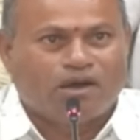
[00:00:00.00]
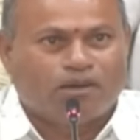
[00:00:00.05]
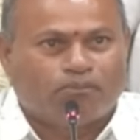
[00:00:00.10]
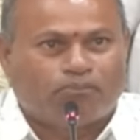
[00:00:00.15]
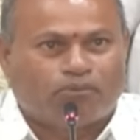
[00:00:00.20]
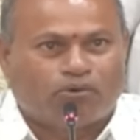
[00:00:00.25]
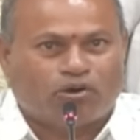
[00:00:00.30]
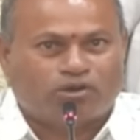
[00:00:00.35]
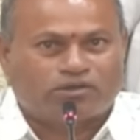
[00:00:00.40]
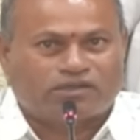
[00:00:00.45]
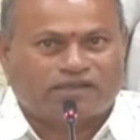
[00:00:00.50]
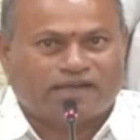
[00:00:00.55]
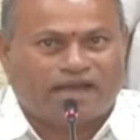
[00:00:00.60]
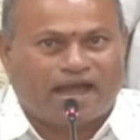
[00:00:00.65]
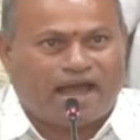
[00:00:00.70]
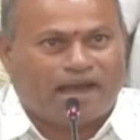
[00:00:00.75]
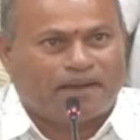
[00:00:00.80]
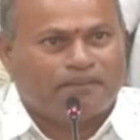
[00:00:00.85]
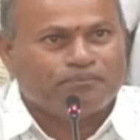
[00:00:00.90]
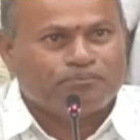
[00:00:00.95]
పూర్తిగా
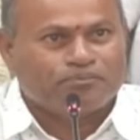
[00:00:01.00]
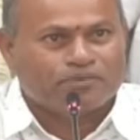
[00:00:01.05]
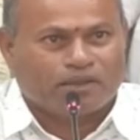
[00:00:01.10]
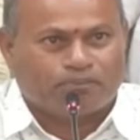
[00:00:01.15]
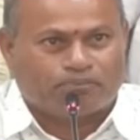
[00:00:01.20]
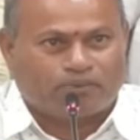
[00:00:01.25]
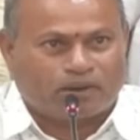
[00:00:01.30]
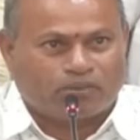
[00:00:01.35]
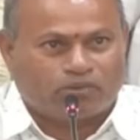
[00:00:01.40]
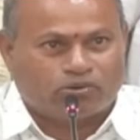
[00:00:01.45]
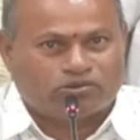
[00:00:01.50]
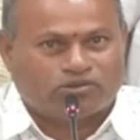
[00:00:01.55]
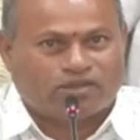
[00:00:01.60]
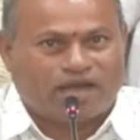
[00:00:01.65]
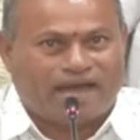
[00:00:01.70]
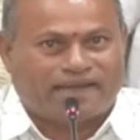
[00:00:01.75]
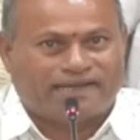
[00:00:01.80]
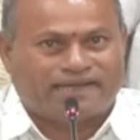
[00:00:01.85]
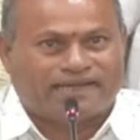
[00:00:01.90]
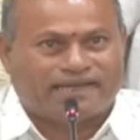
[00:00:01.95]

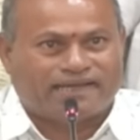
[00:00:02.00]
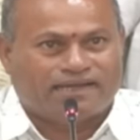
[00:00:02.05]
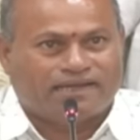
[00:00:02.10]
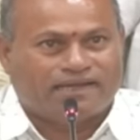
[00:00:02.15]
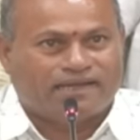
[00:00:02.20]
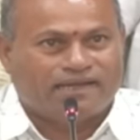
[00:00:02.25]
ప్రభుత్వానికి